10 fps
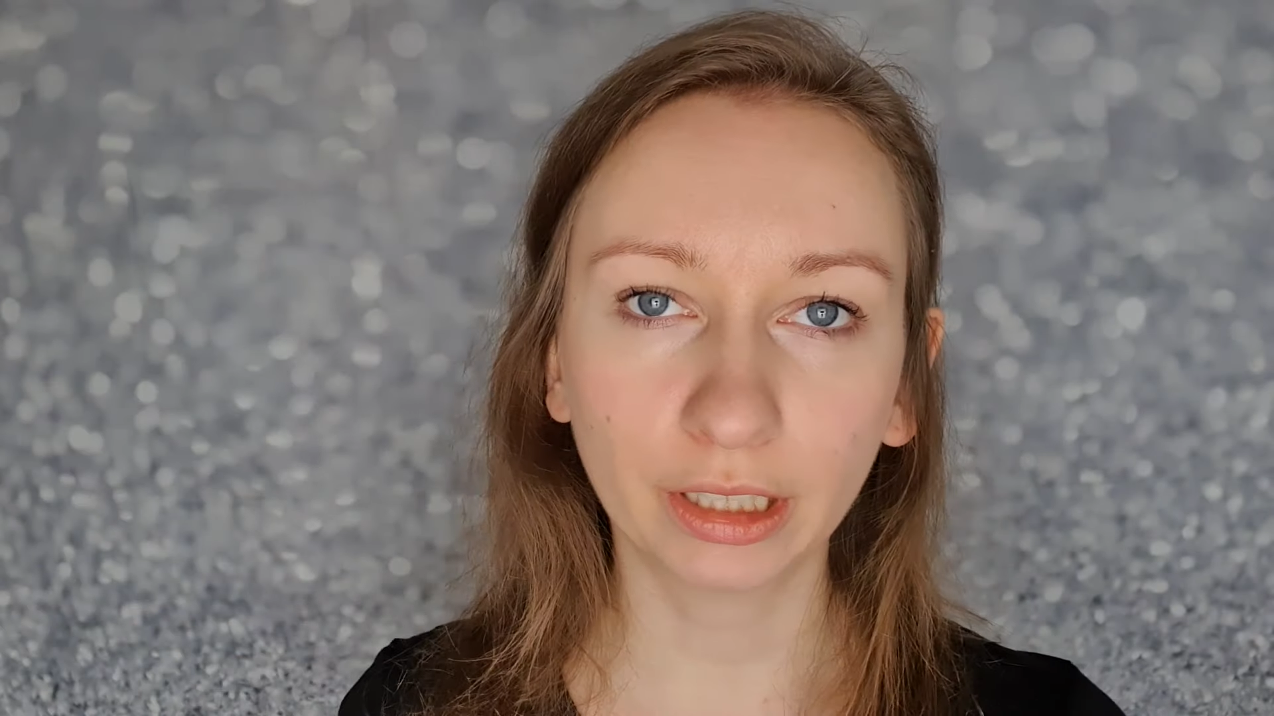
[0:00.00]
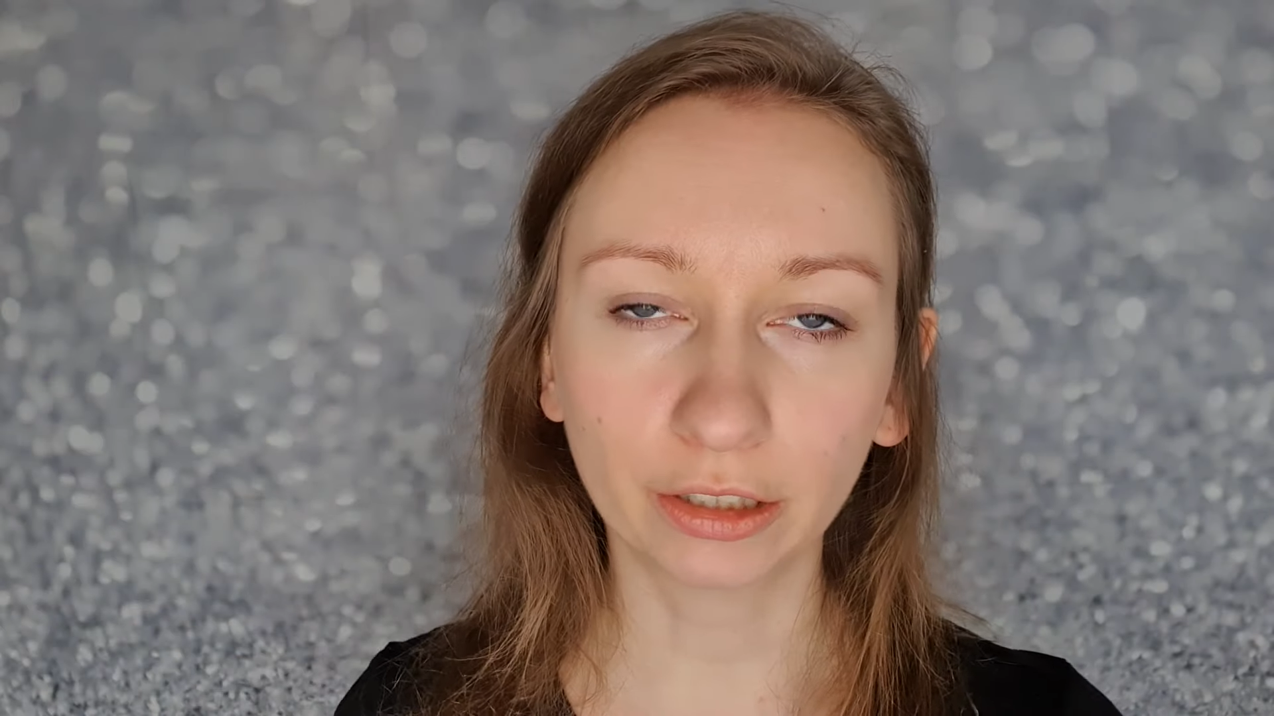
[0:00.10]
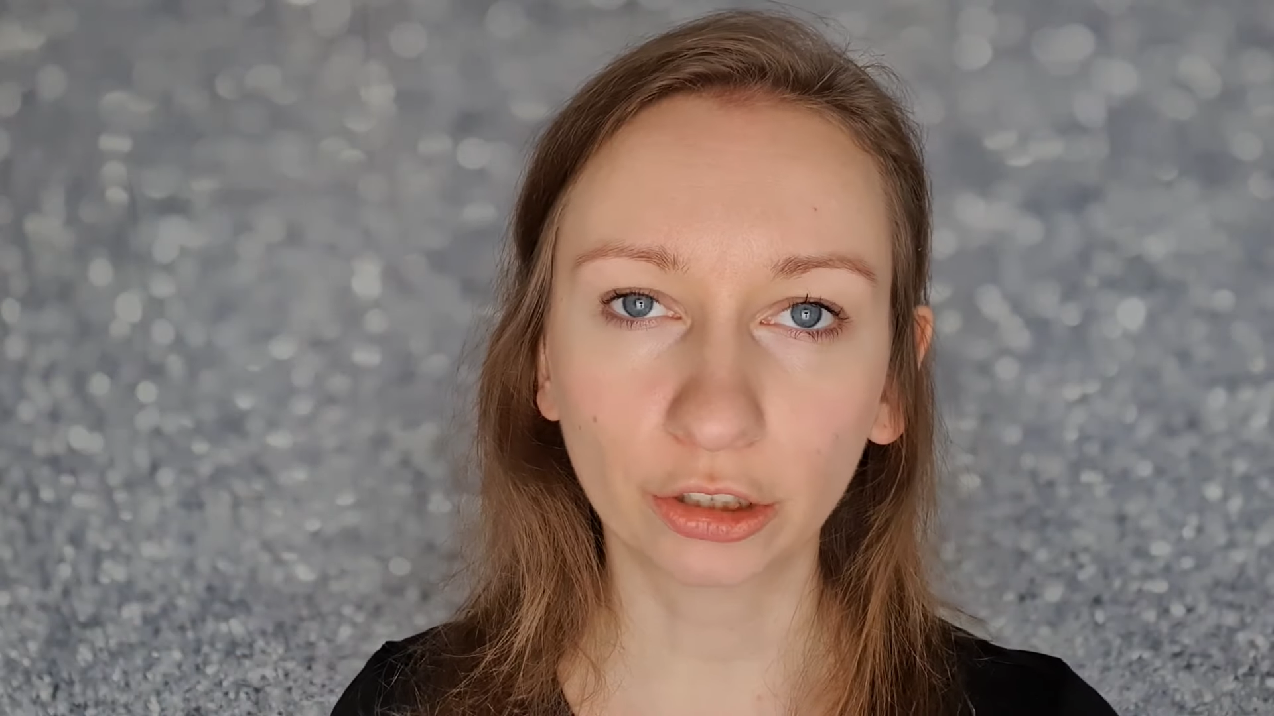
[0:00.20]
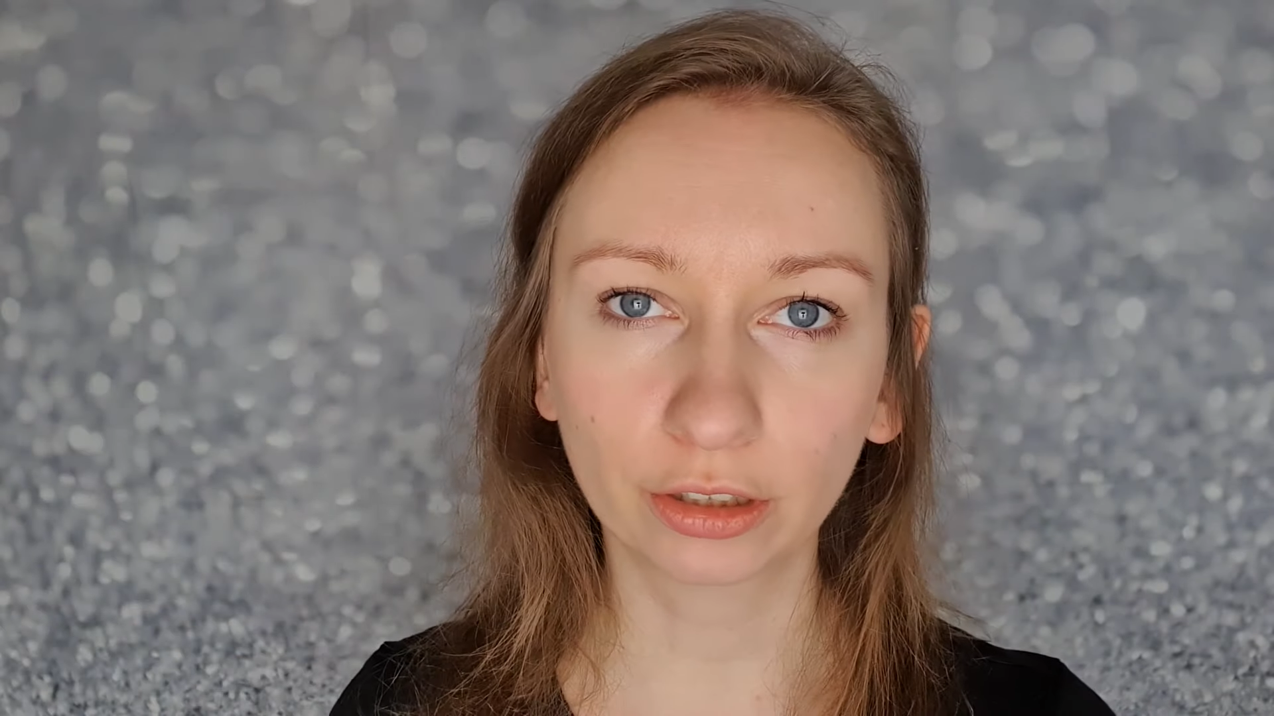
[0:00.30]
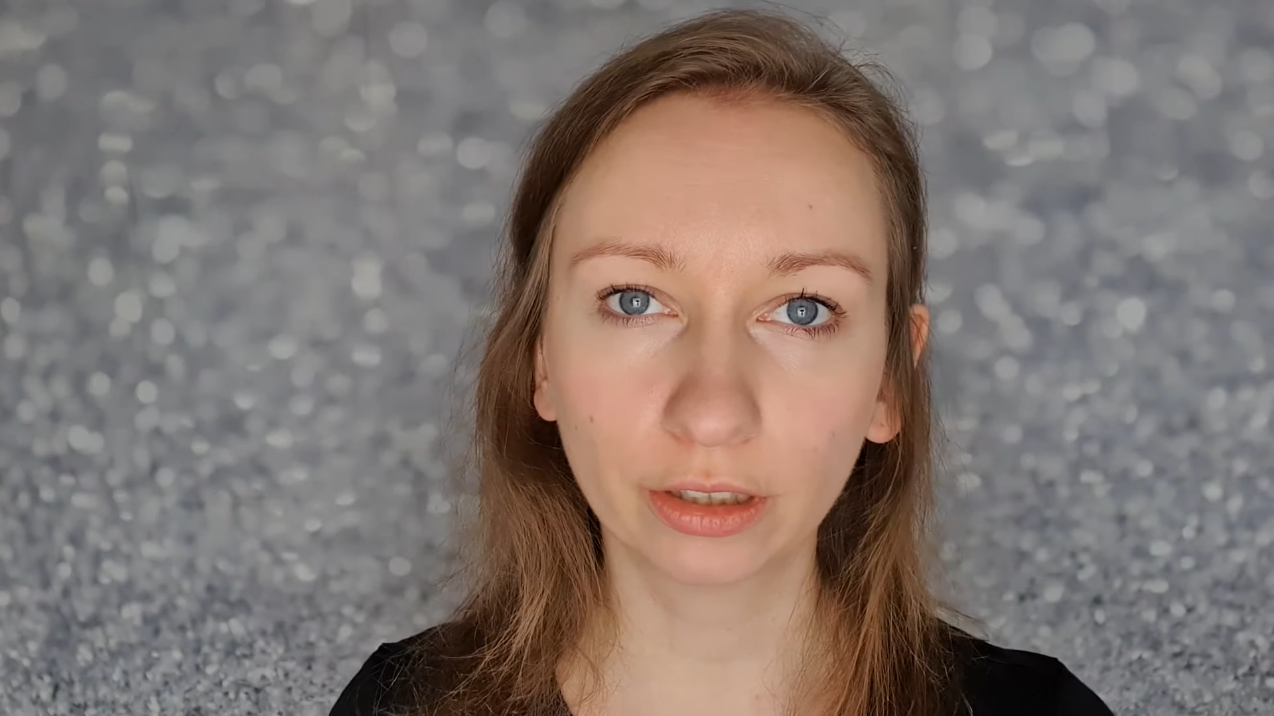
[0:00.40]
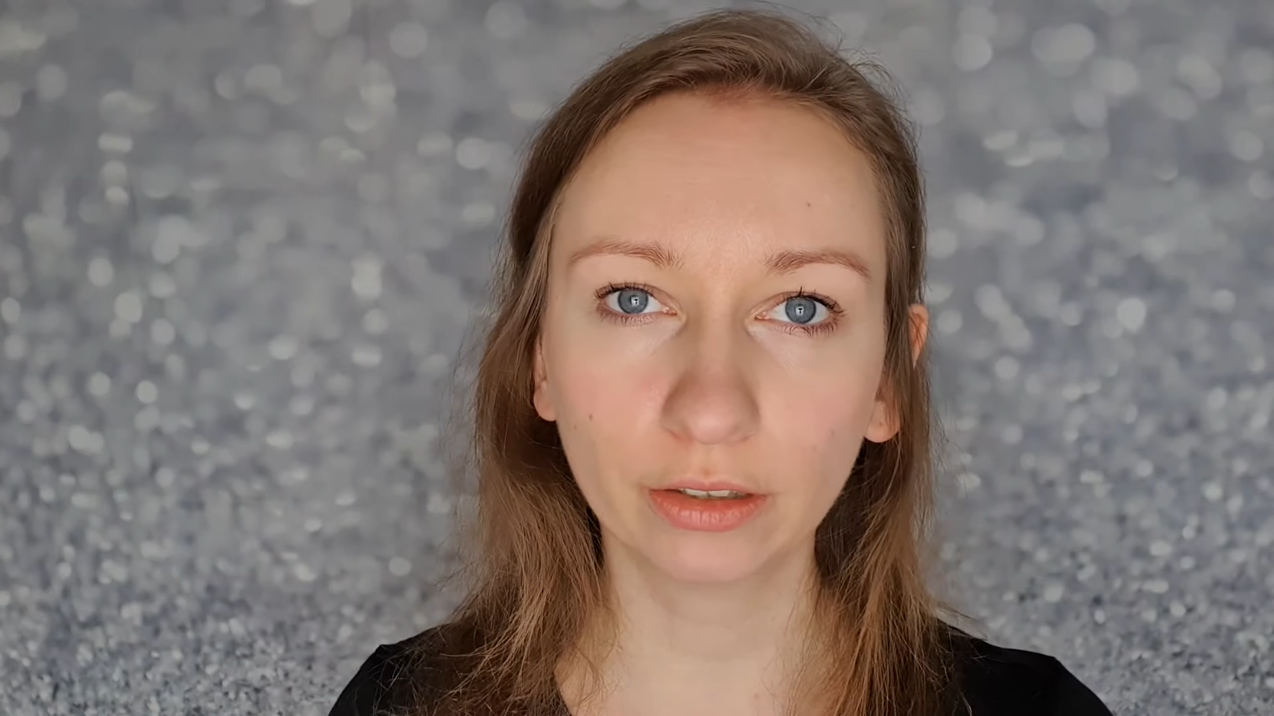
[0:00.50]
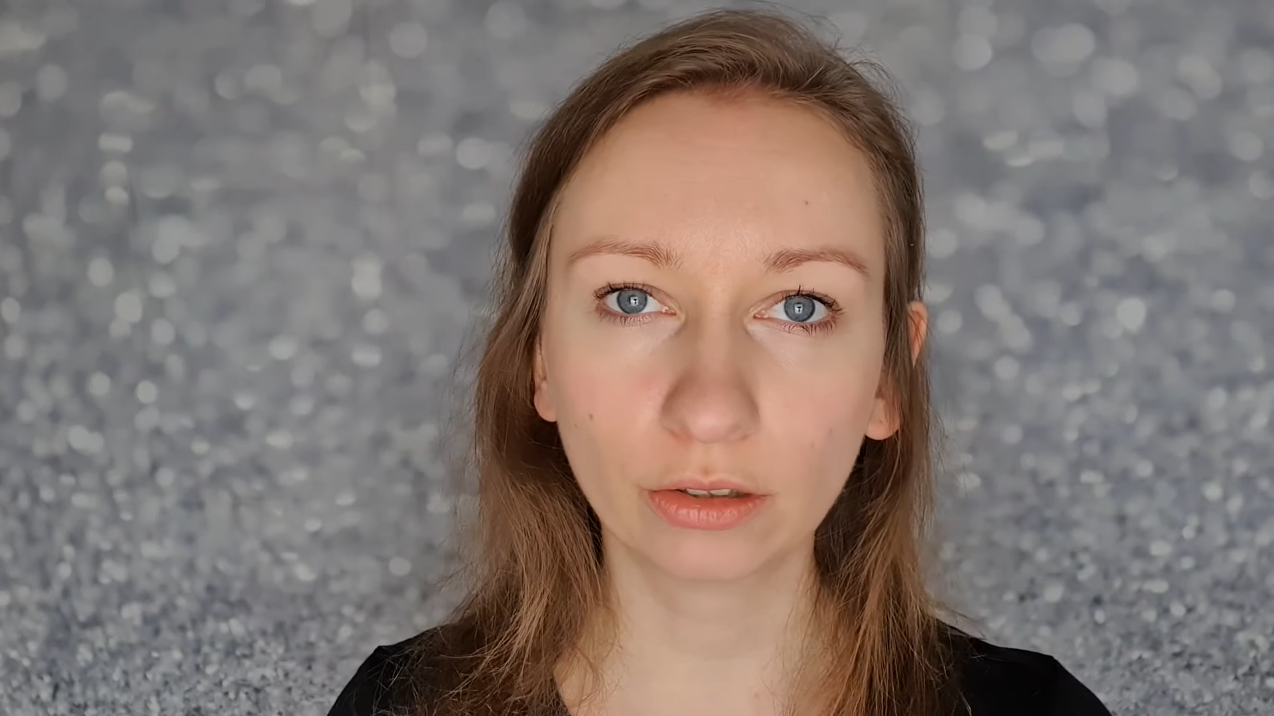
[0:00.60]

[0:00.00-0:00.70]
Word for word: der Stirn